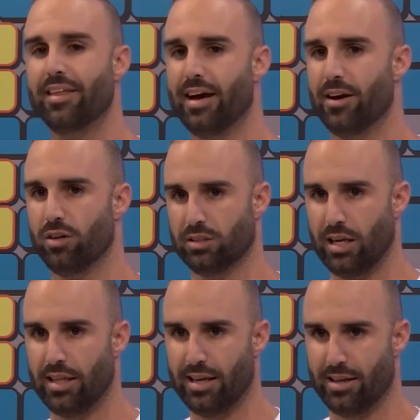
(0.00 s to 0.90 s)
¿no? Esa es la
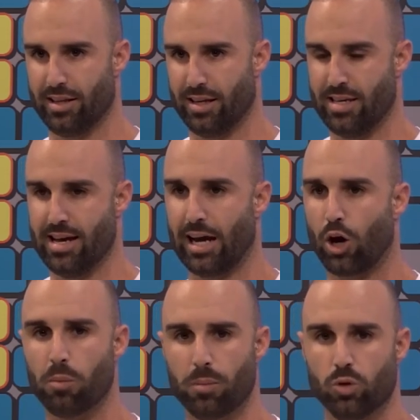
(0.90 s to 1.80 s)
idea de que ya que
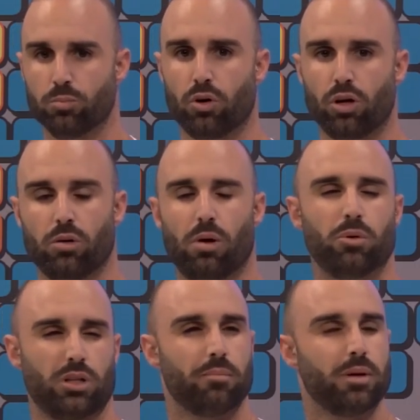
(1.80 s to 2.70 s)
comemos un poquito más,
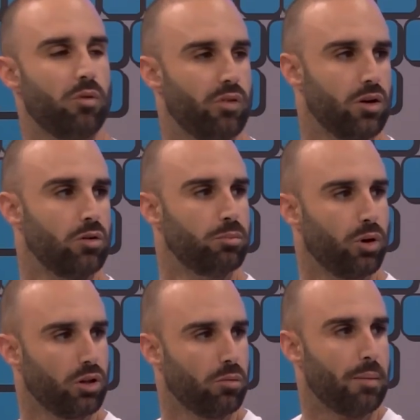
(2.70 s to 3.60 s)
pues también movernos un
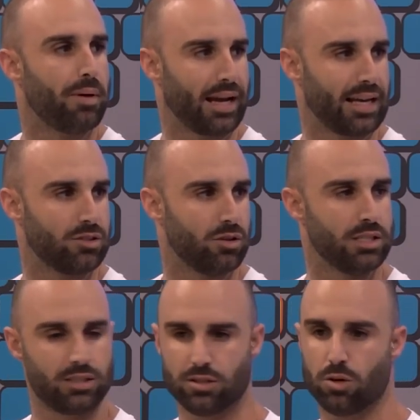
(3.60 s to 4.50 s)
poquito más para que esos
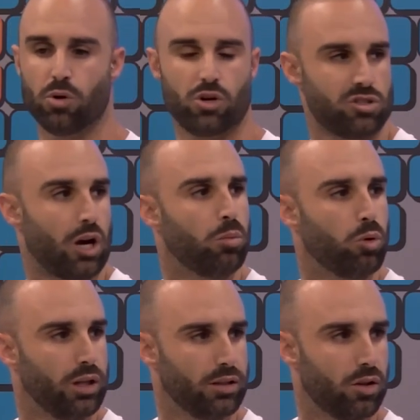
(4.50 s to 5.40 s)
excesos pues no se
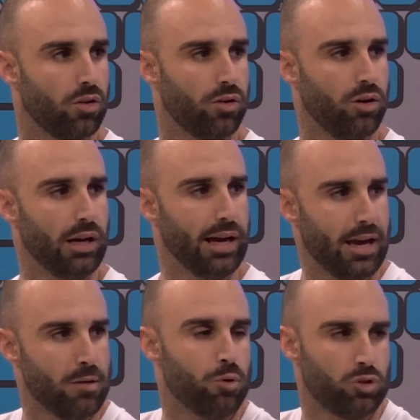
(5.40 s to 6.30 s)
acumulen todo, ¿no? Es mm.
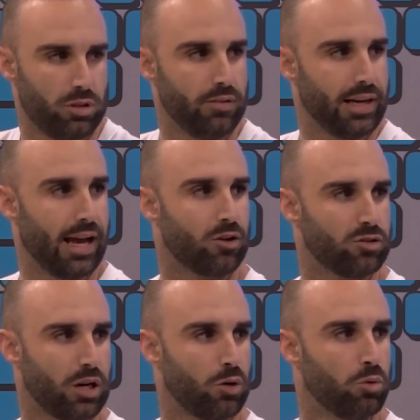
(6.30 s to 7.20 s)
imposible que algo
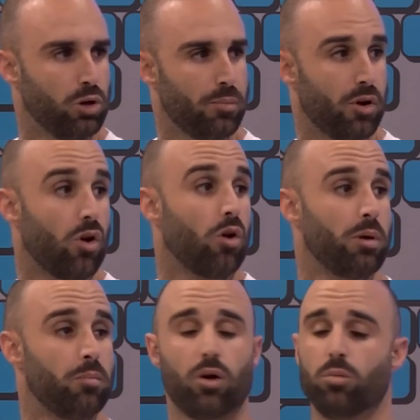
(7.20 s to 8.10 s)
se acumule, pero no es lo
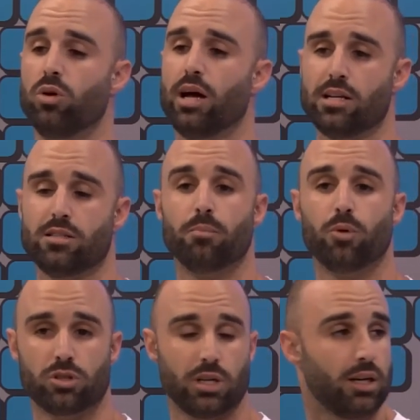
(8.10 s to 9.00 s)
mismo acumular el
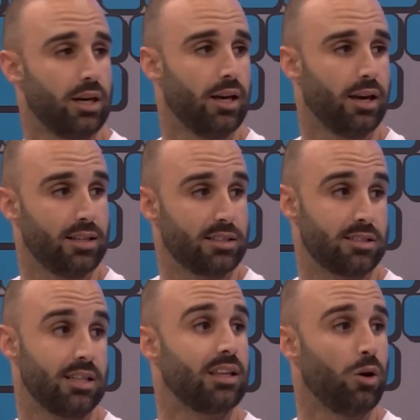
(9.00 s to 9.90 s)
100% que el
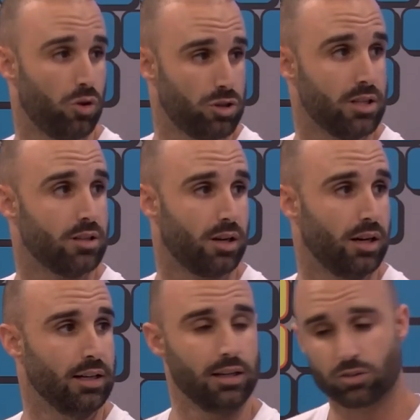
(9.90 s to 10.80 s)
60 o el 80.
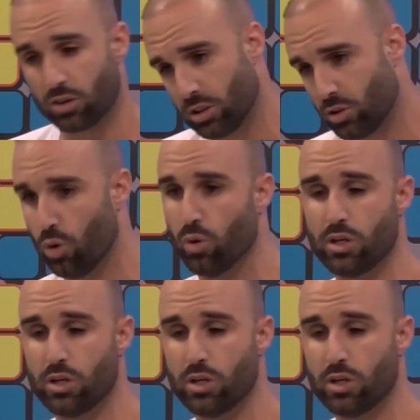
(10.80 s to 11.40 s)
Mm. Entonces, todo eso